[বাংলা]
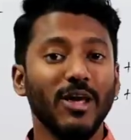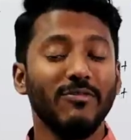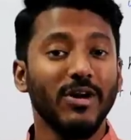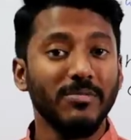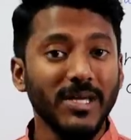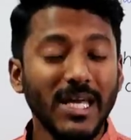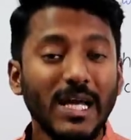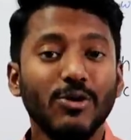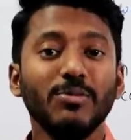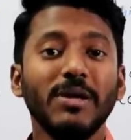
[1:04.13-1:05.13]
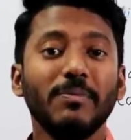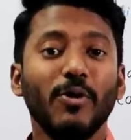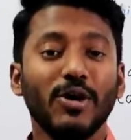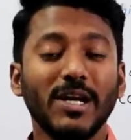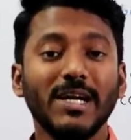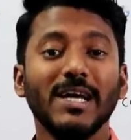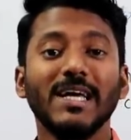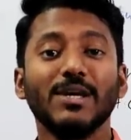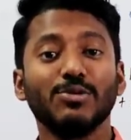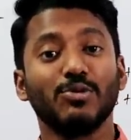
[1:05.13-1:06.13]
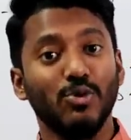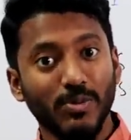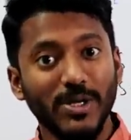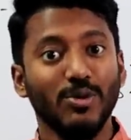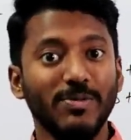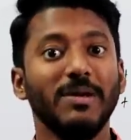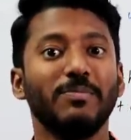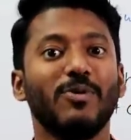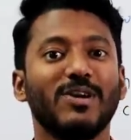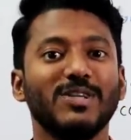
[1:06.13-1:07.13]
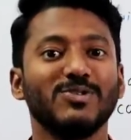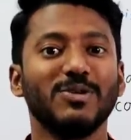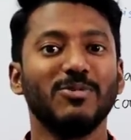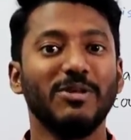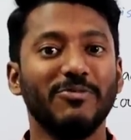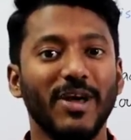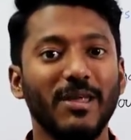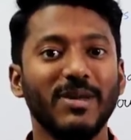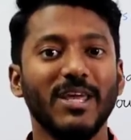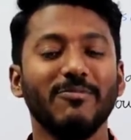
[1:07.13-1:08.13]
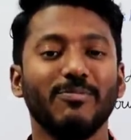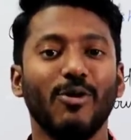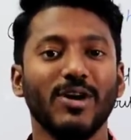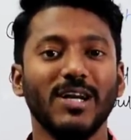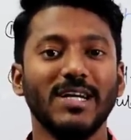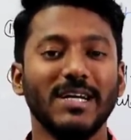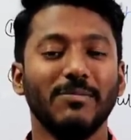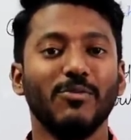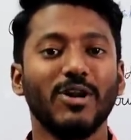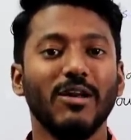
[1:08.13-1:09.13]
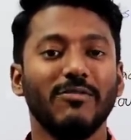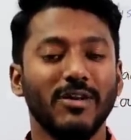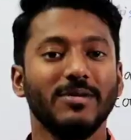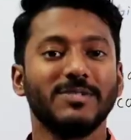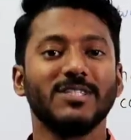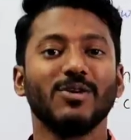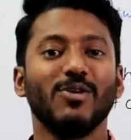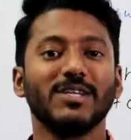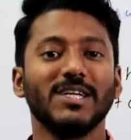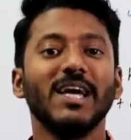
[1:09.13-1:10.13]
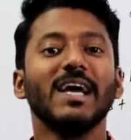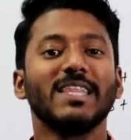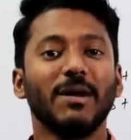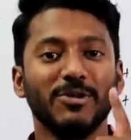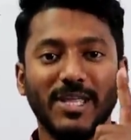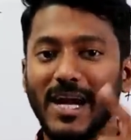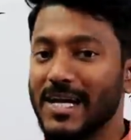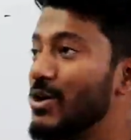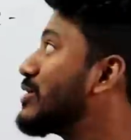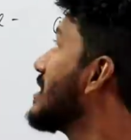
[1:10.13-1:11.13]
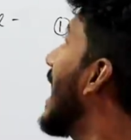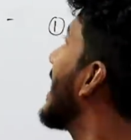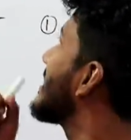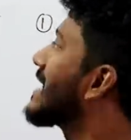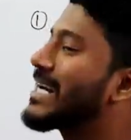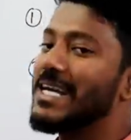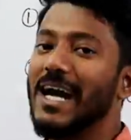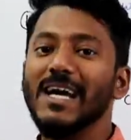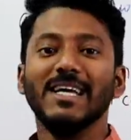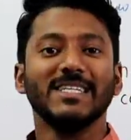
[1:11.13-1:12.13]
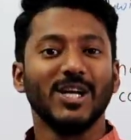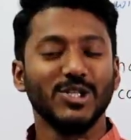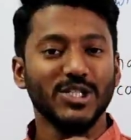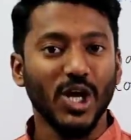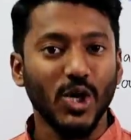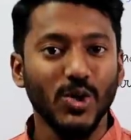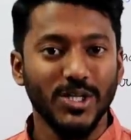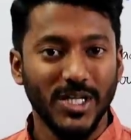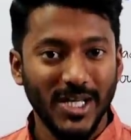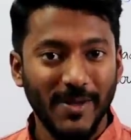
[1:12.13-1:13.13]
মোডাল ভার্বই খুবই ইম্পর্টেন্ট কিন্তু খুবই খুবই ইম্পর্টেন্ট যদি বলি ভেরি ভেরি ইম্পর্টেন্ট মোডাল ভার্বস যেগুলো আছে তার মধ্যে একটা হচ্ছে আজকেরটা সেটা হচ্ছে গুড